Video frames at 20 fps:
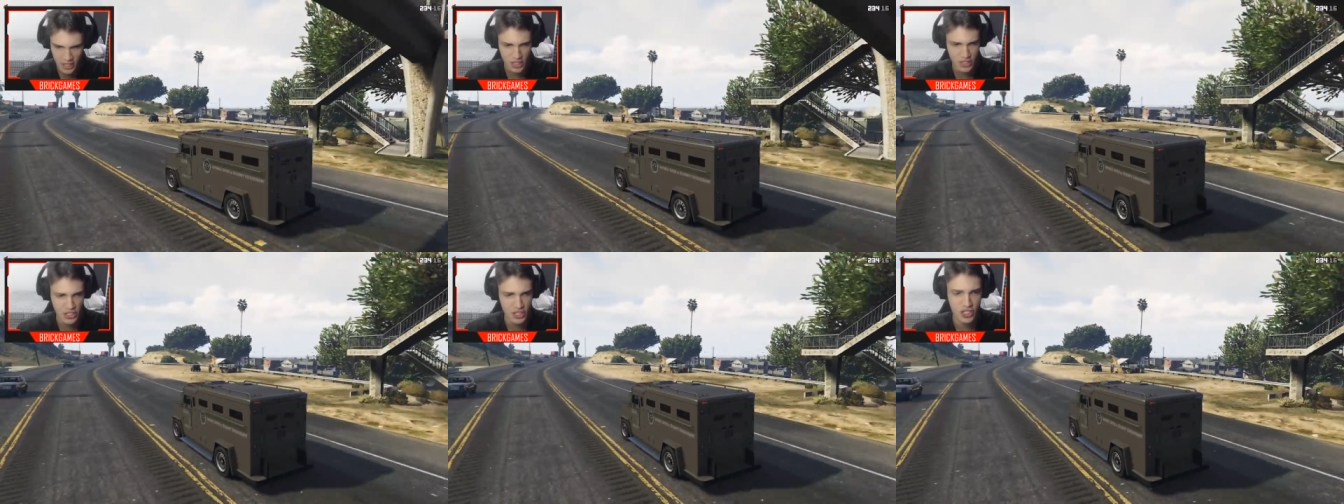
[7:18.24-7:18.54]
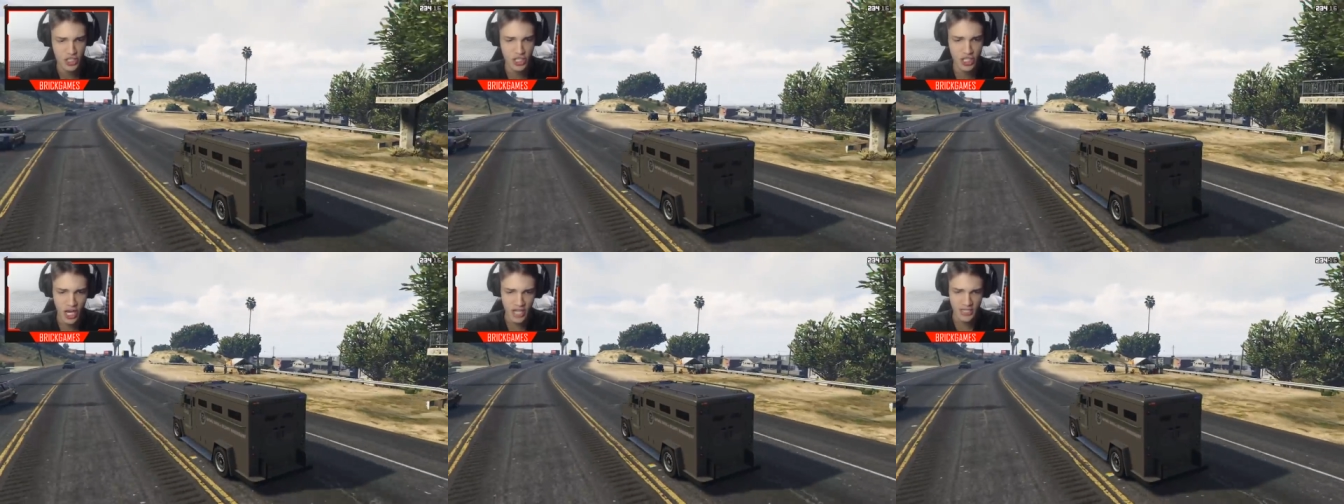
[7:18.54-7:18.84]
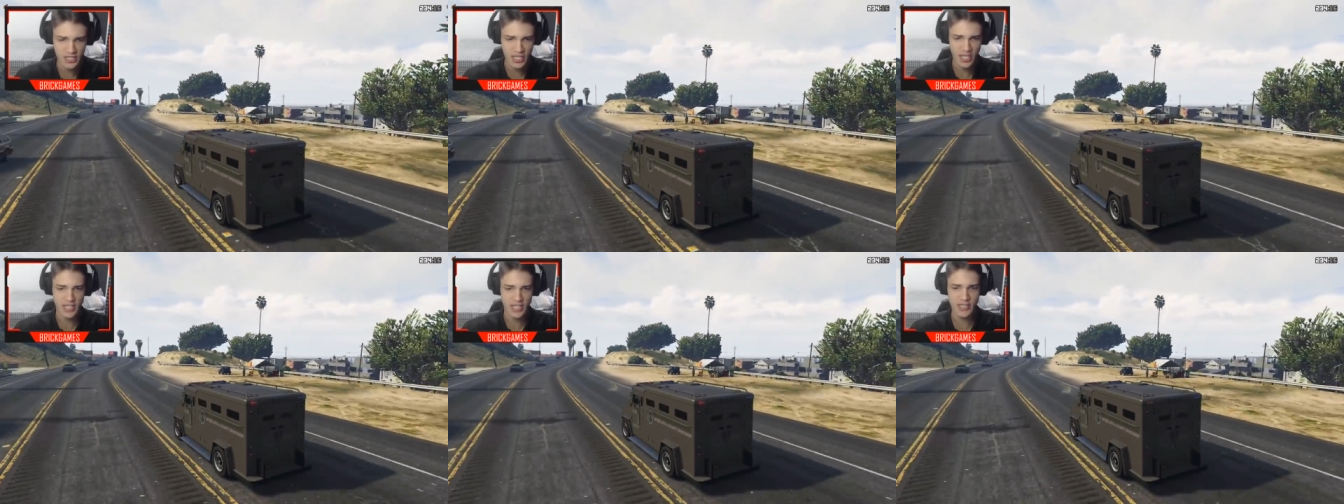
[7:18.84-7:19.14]
agente
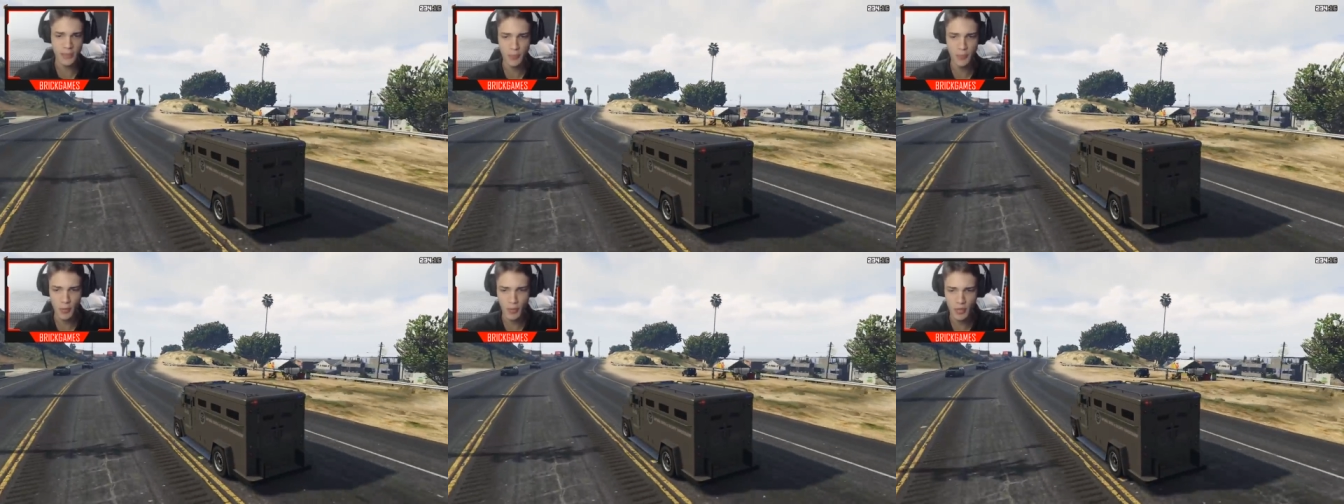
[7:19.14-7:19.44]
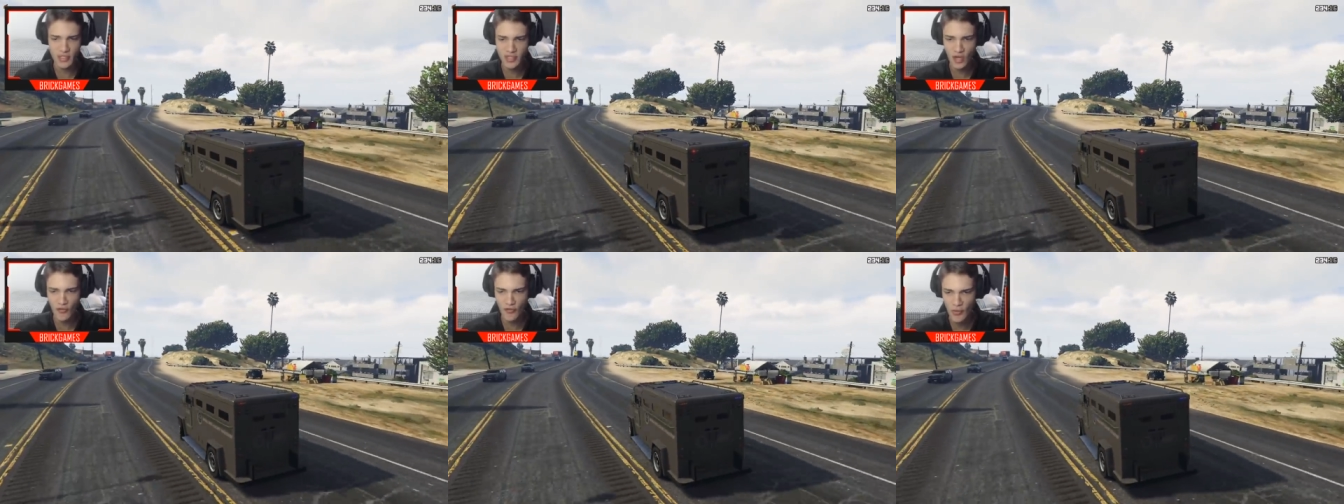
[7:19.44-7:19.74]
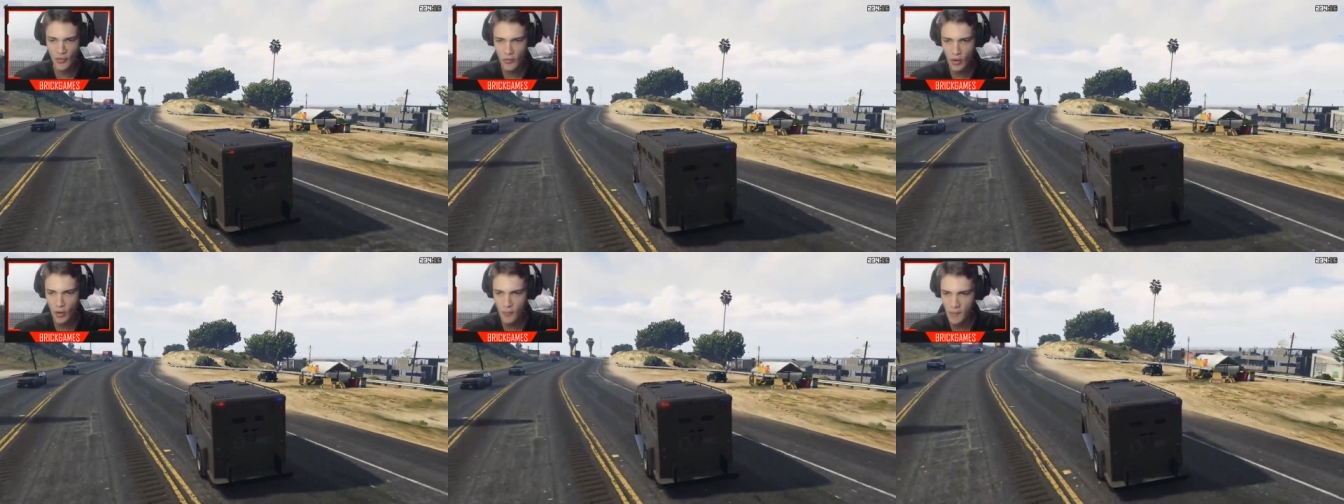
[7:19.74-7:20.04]
Carter, essa promoção
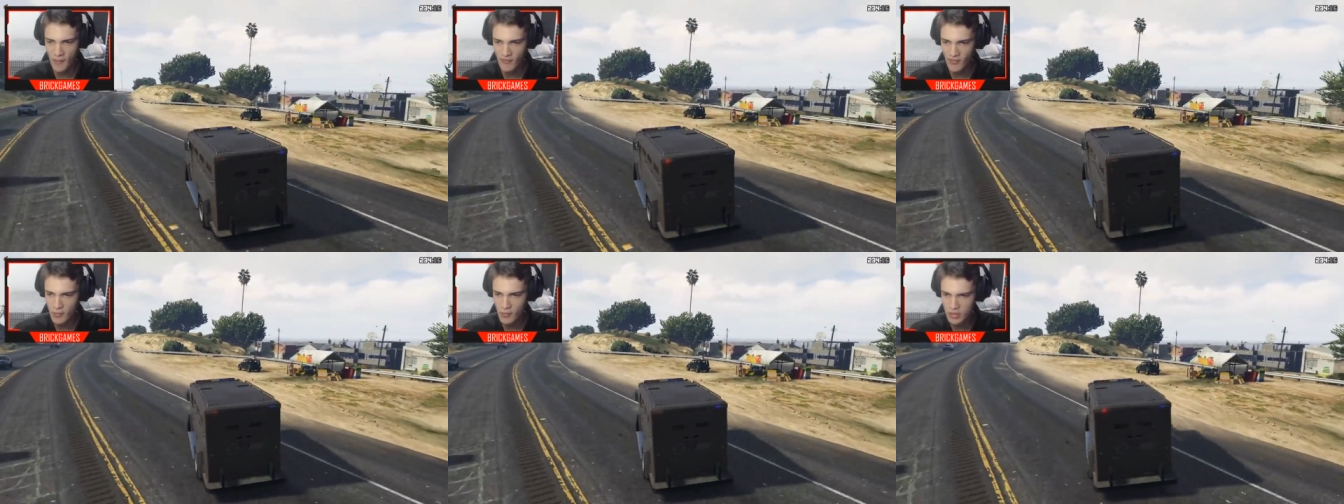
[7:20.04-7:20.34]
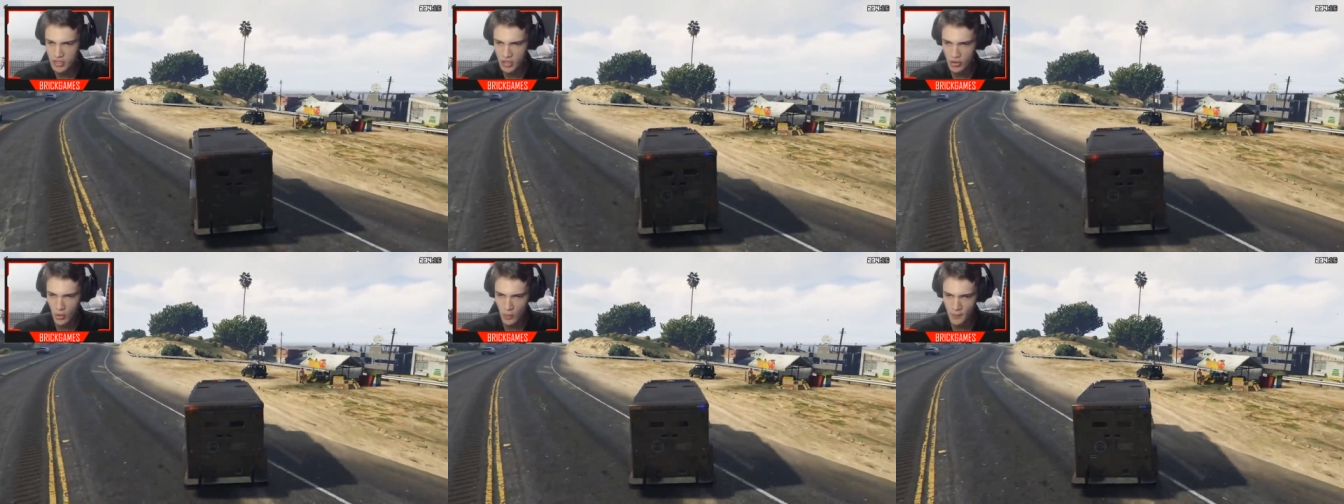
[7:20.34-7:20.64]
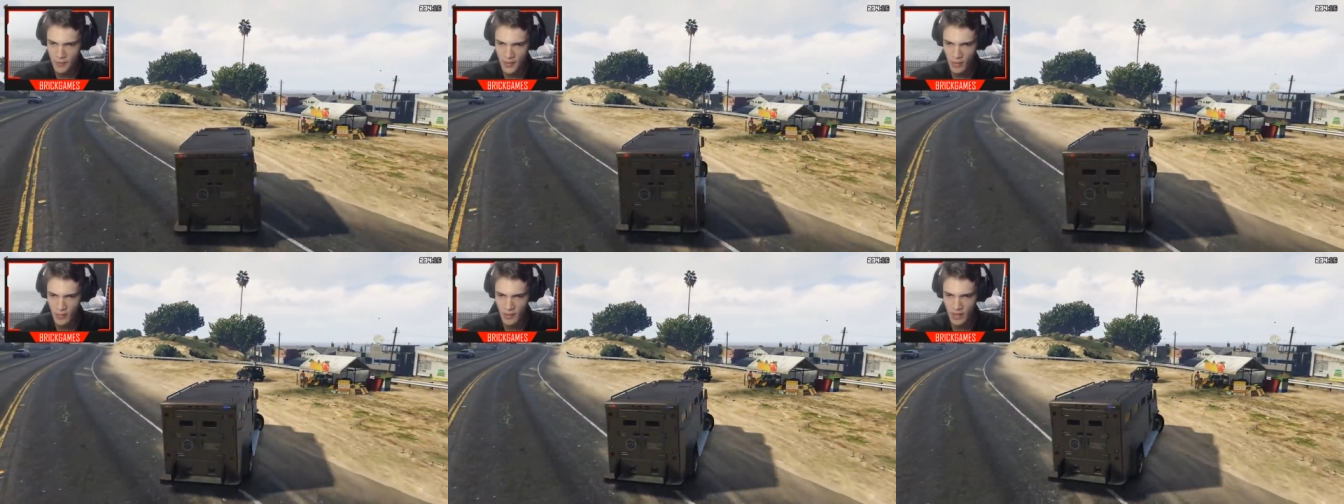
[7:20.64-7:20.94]
foi... Opa, vamos aqui
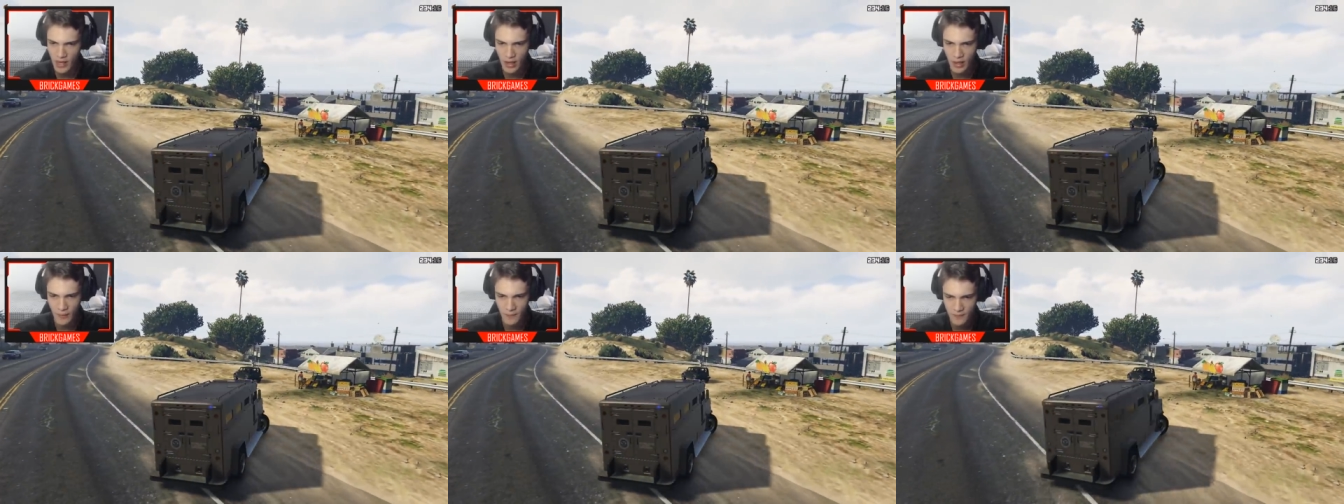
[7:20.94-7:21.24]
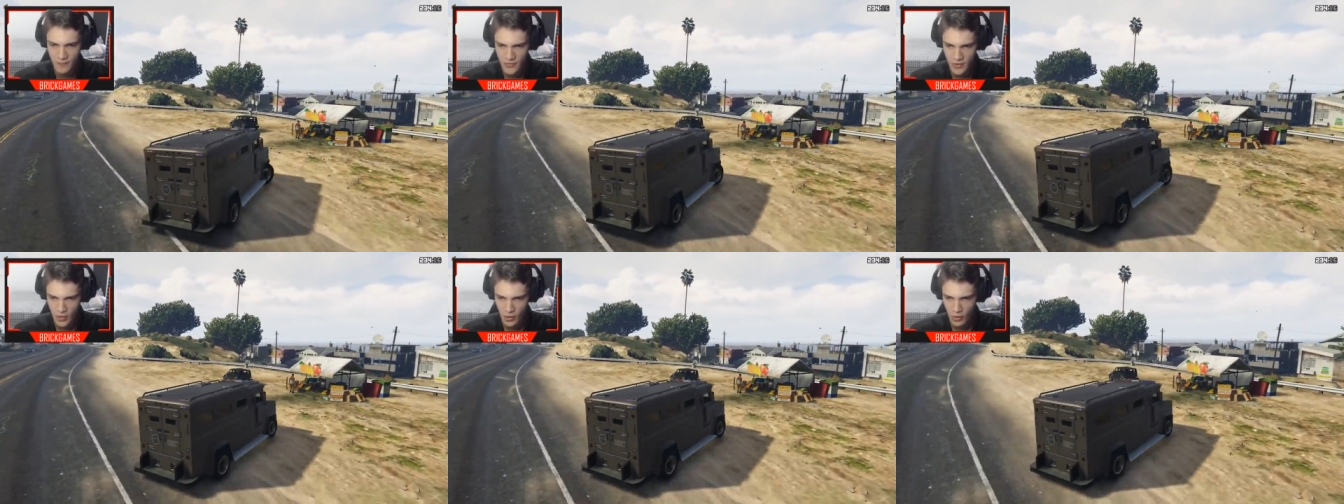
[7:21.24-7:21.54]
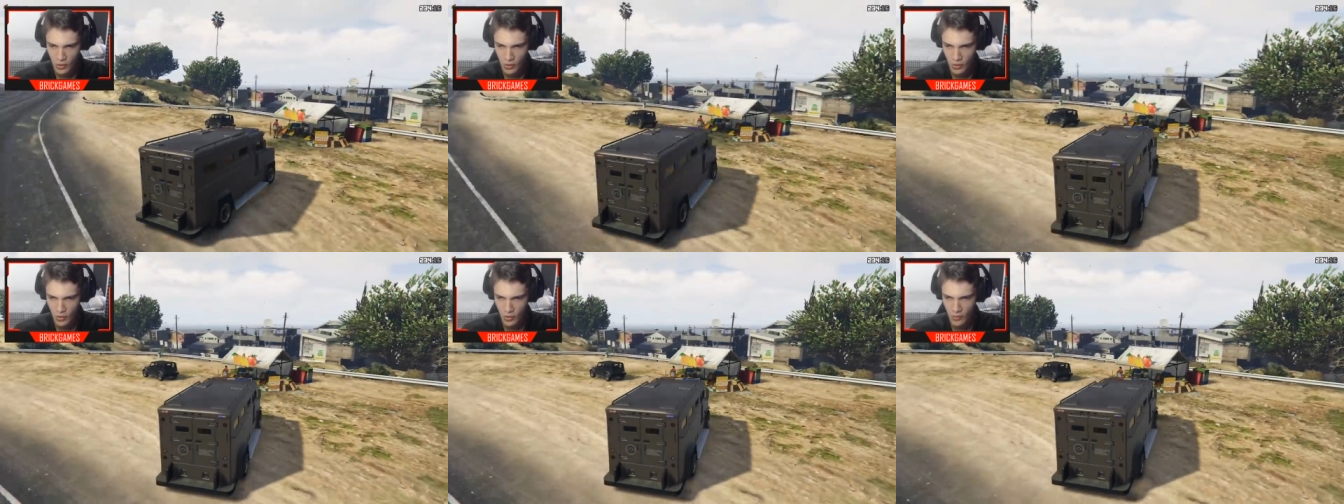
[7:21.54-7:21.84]
comprar uma...
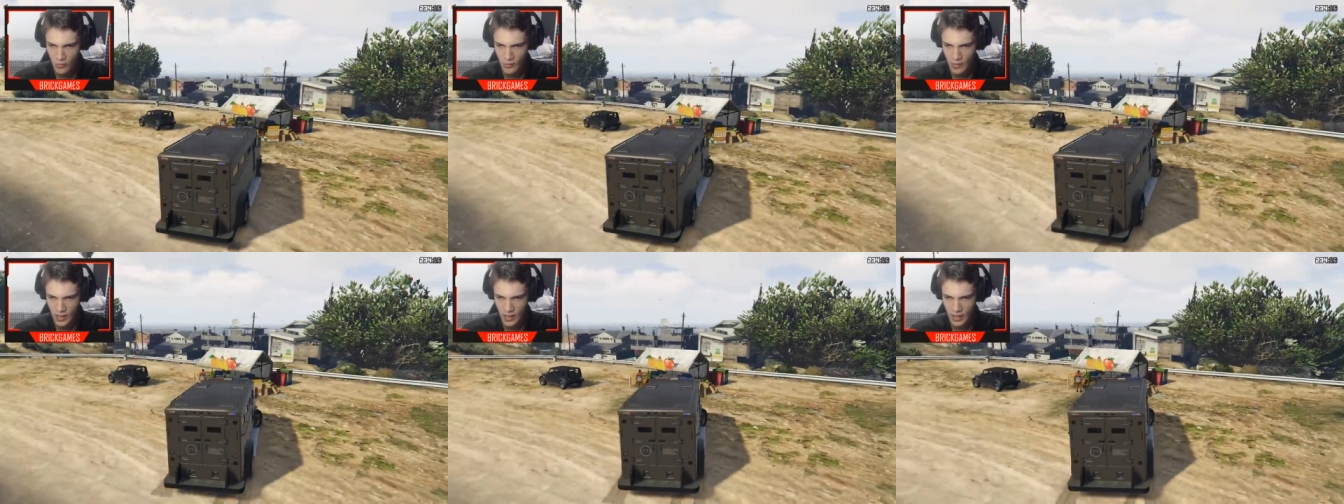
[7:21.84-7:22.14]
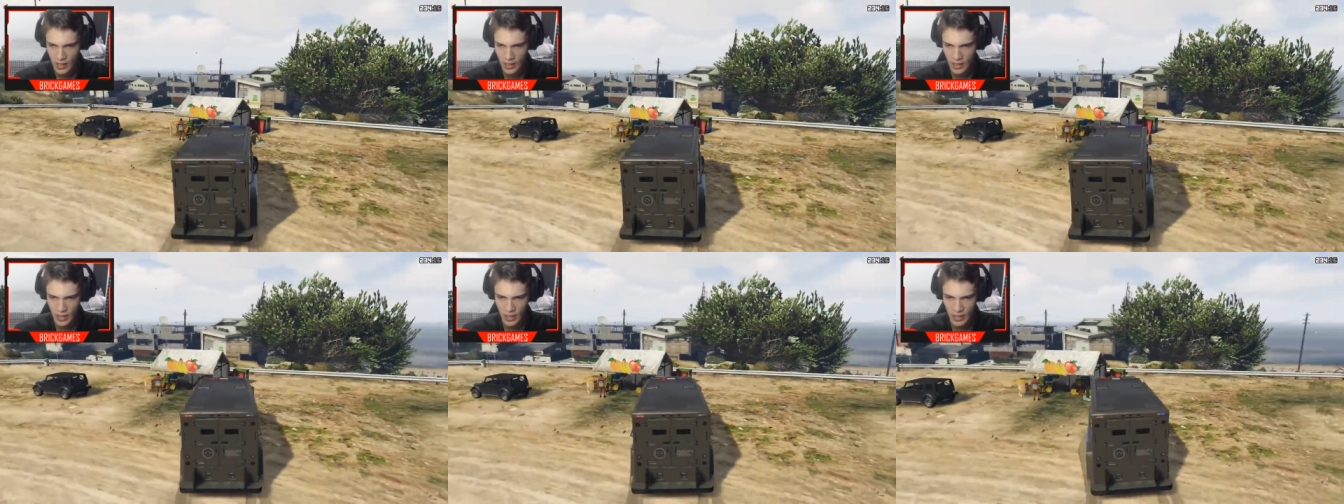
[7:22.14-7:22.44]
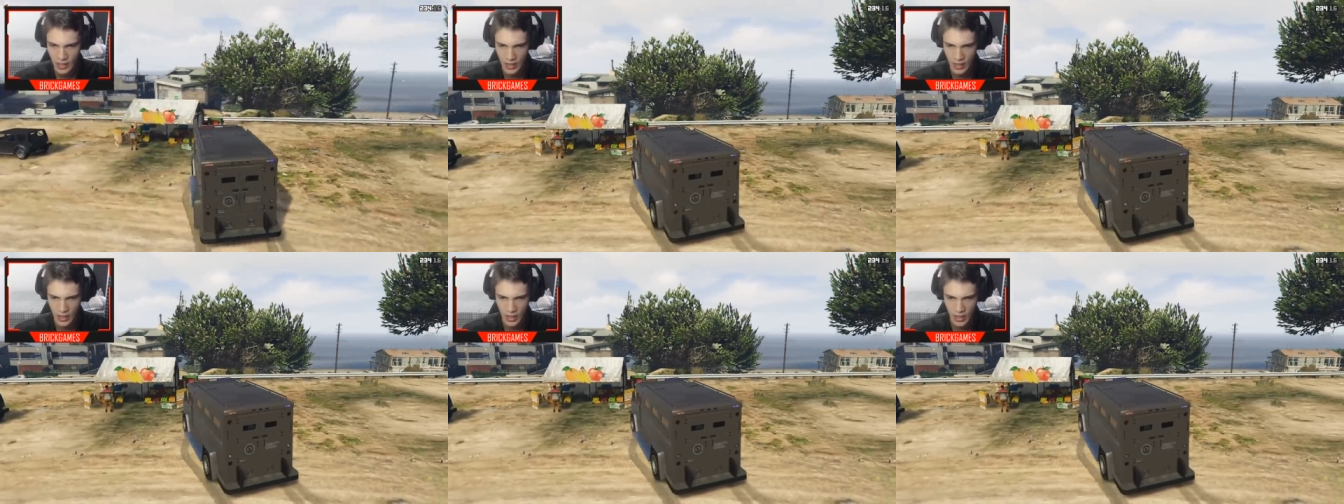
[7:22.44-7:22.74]
Uma...